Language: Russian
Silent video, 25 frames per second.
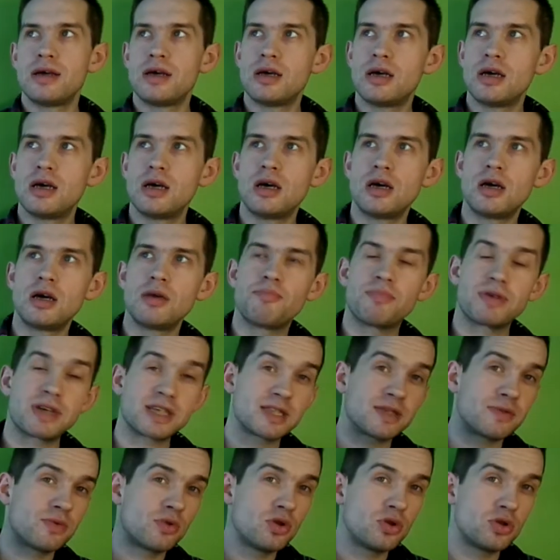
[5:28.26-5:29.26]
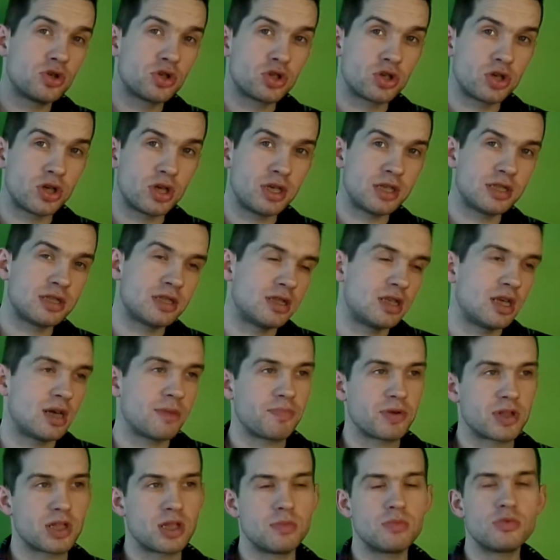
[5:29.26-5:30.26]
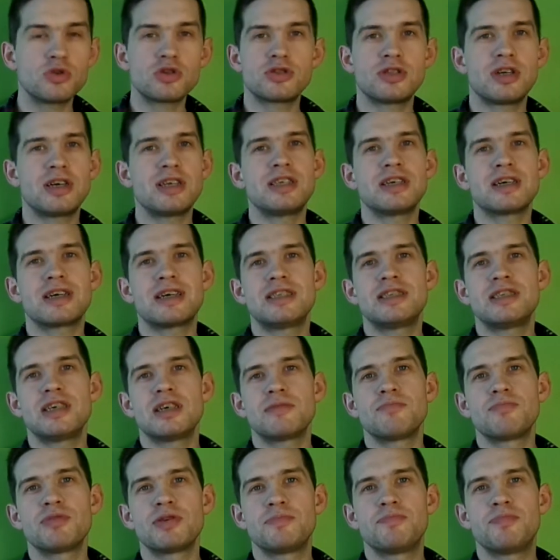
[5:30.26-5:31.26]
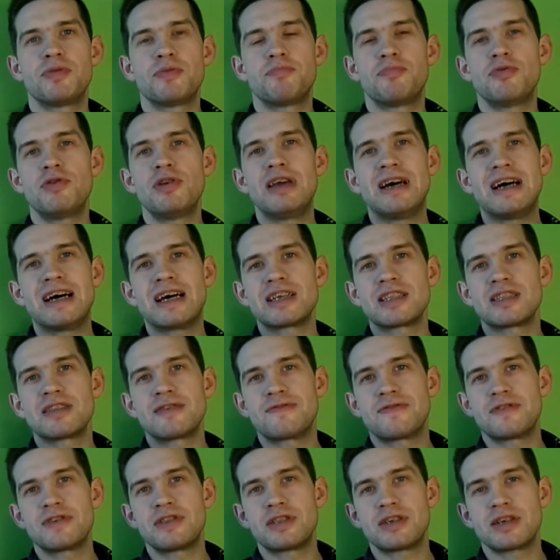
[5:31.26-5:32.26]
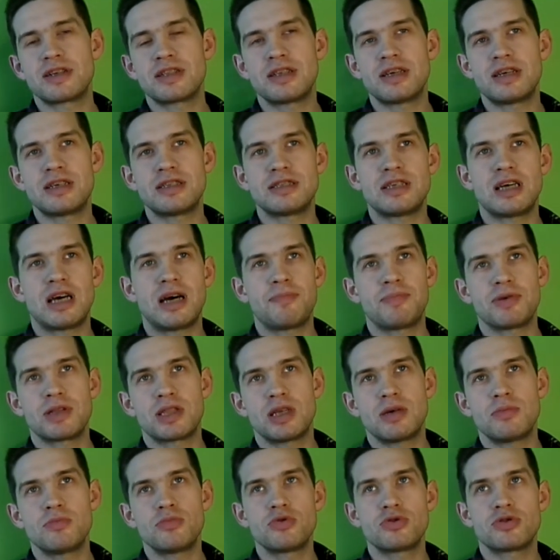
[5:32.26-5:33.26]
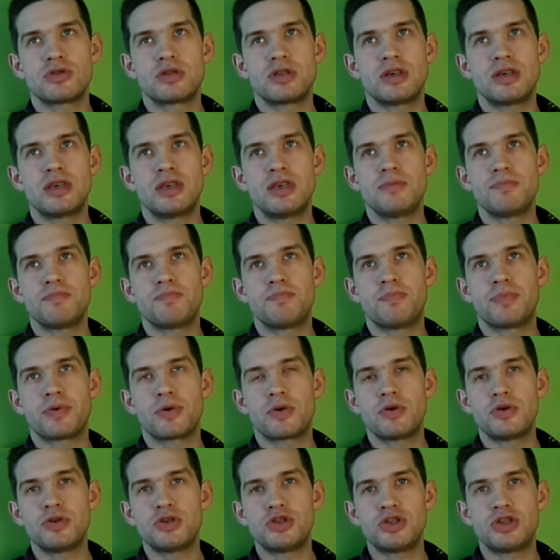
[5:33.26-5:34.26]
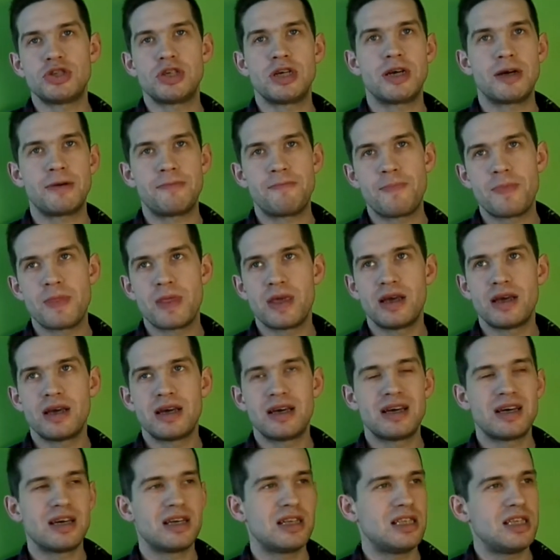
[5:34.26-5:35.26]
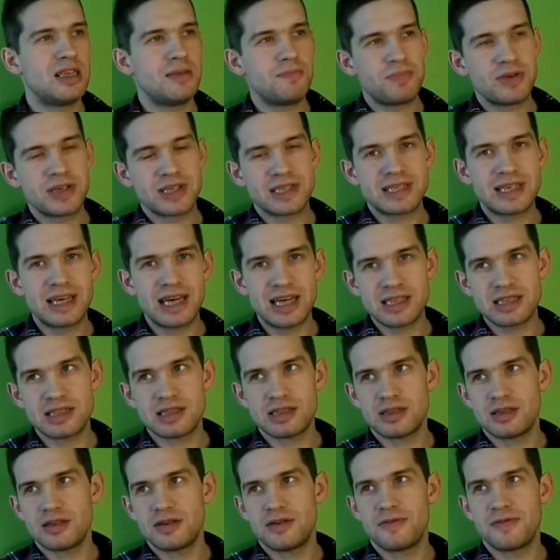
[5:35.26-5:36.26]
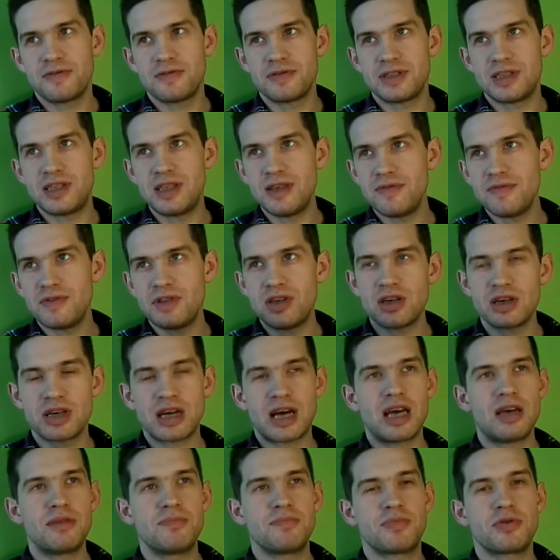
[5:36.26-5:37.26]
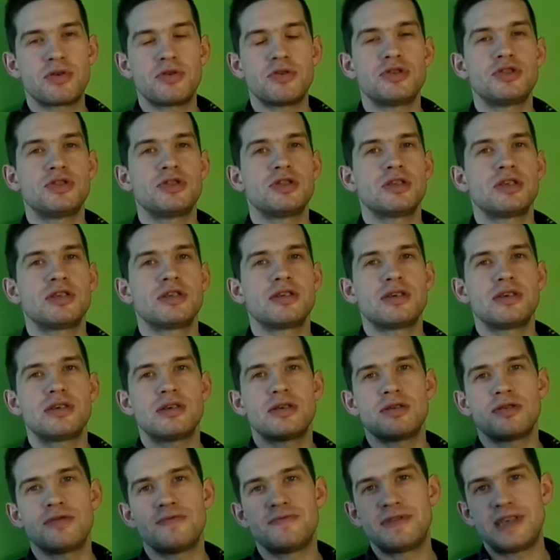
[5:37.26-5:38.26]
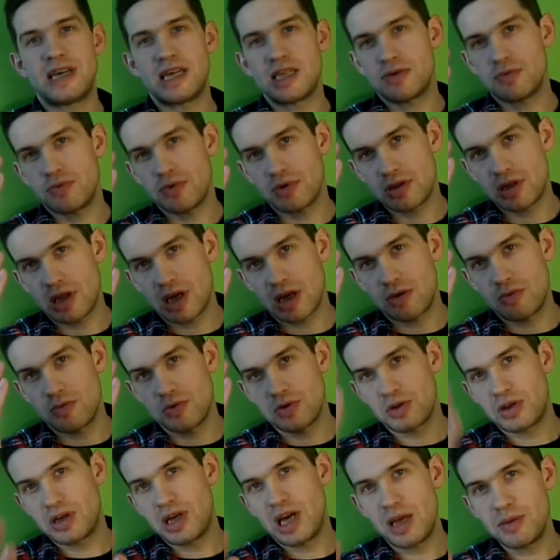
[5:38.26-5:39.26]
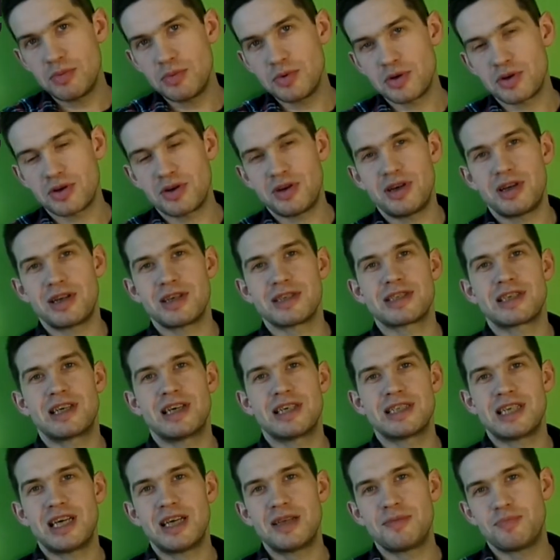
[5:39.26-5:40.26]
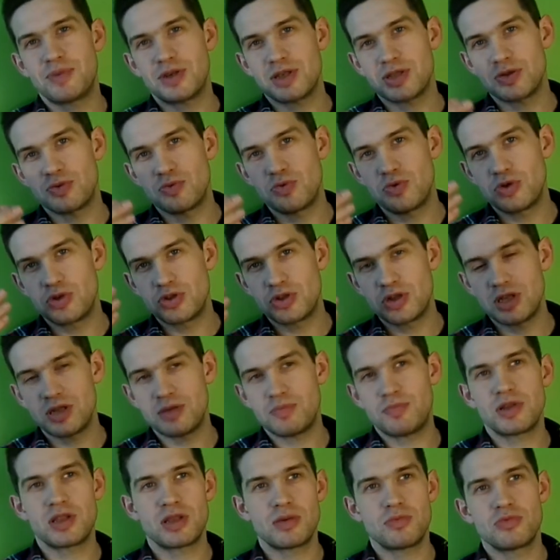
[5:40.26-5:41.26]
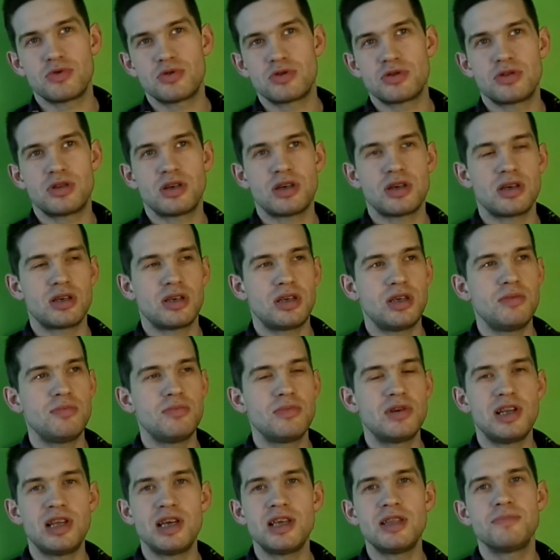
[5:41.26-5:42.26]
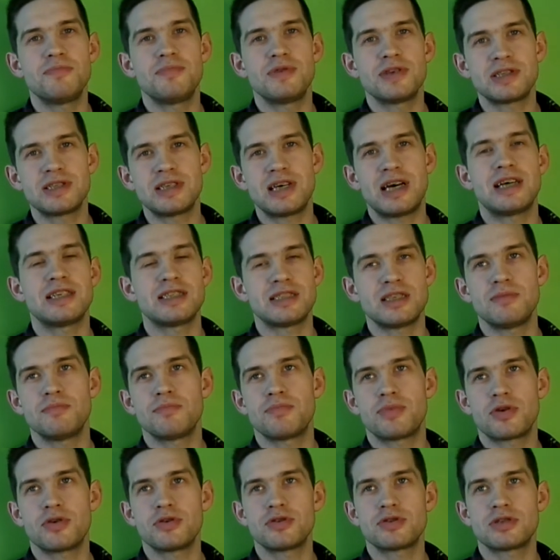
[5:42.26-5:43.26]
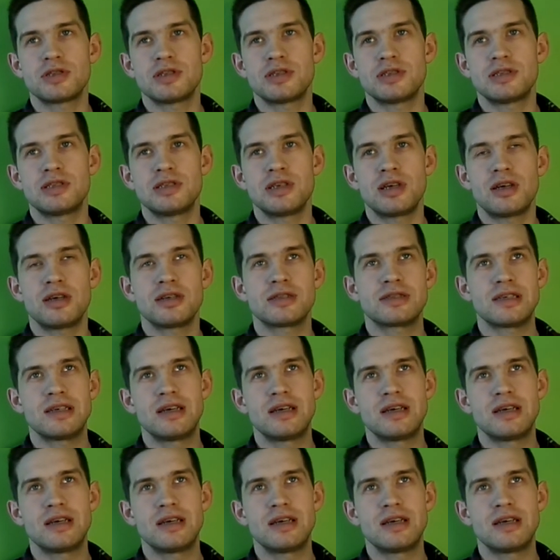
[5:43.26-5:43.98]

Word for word: э, про свою жизнь не потому, что они хотят быть популярны в интернете, а потому что им проще не писать дневник, а им проще взять вот так вот камеру и рассказать про свою жизнь, потому что им лень писать, им просто сделать...